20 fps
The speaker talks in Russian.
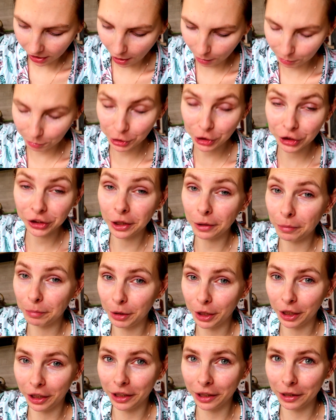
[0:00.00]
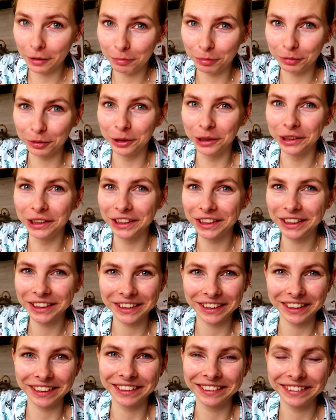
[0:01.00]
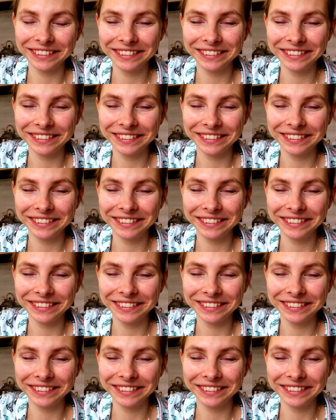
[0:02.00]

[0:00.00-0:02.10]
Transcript: Обычная белая булочка.